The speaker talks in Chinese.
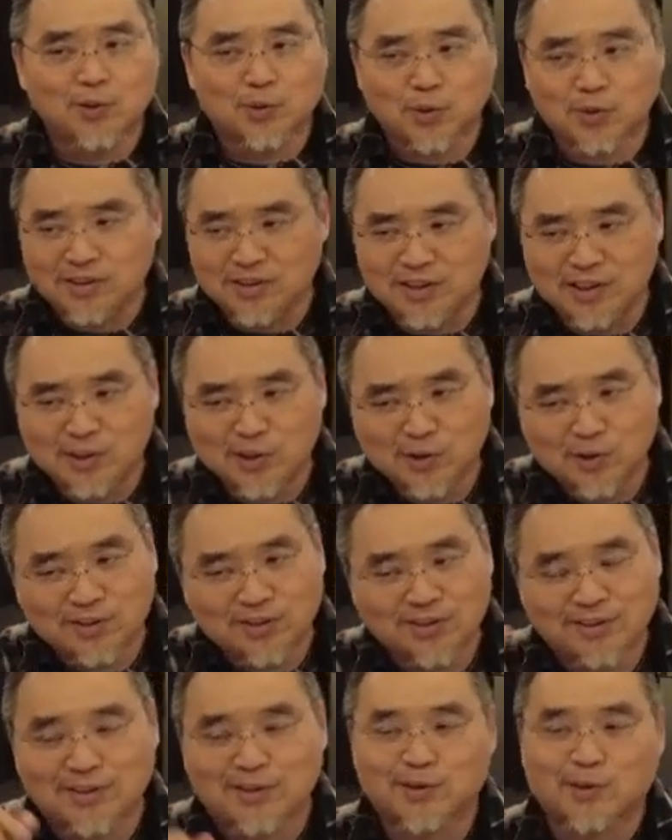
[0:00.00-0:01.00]
就说你就
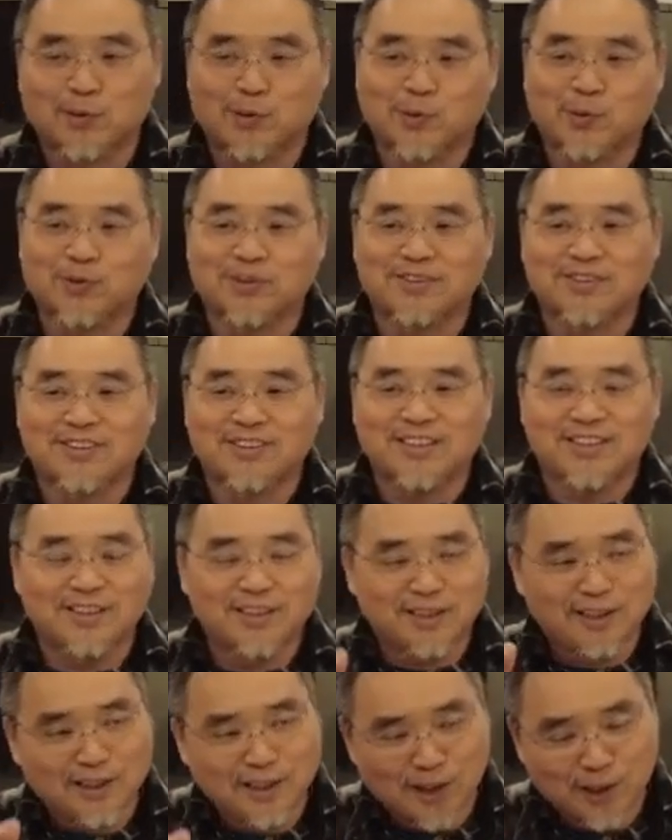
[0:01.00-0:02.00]
是使徒，
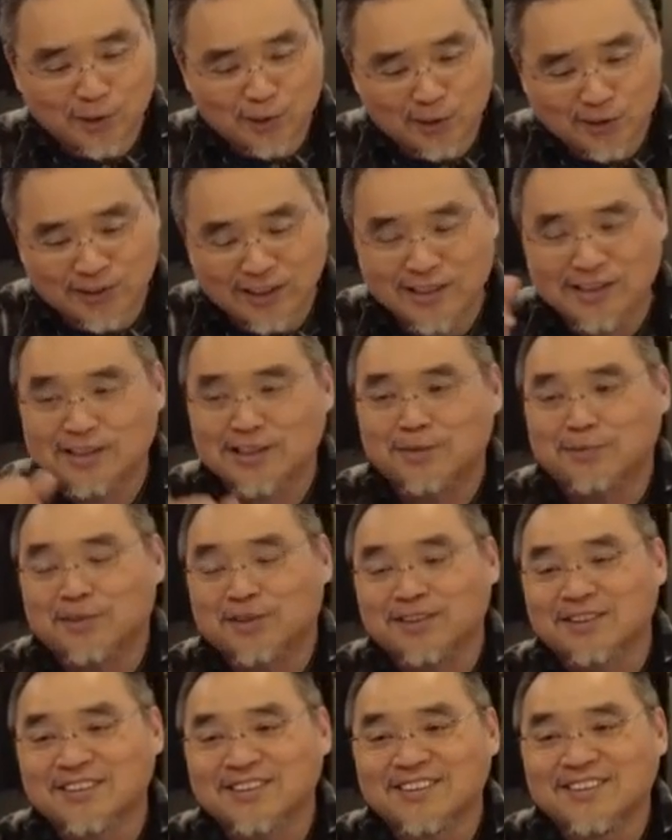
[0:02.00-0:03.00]
你要去干什
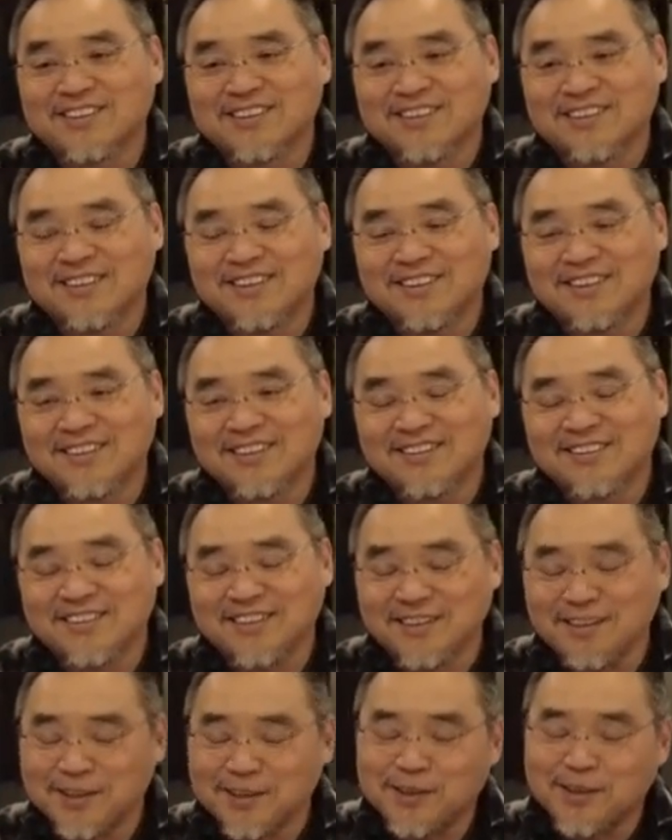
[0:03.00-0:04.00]
么？
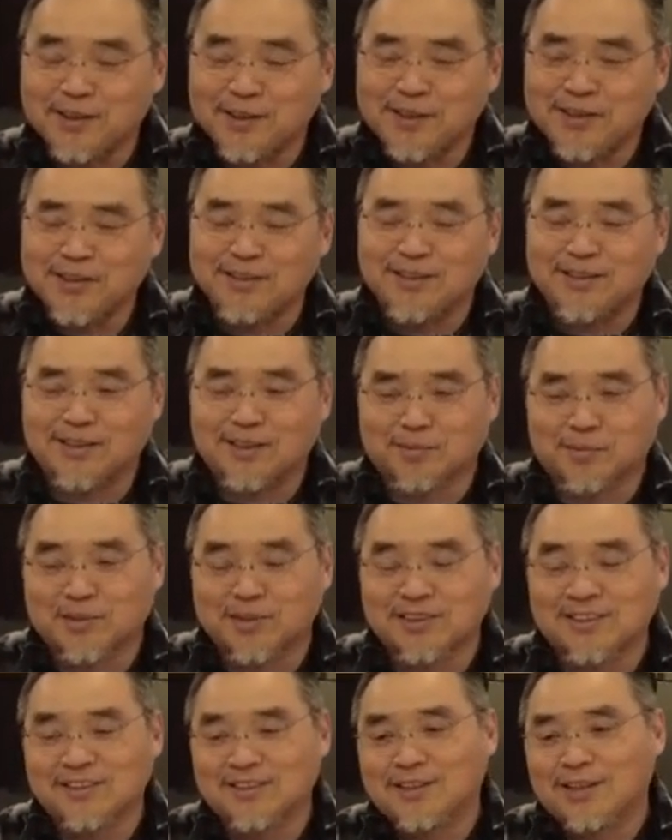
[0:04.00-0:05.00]
这些事情是怎
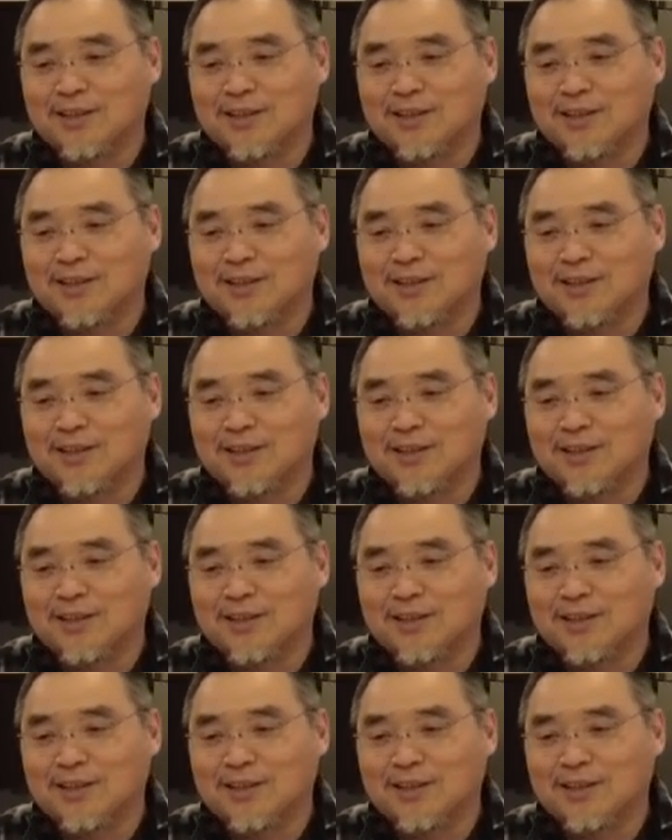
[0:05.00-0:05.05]
么知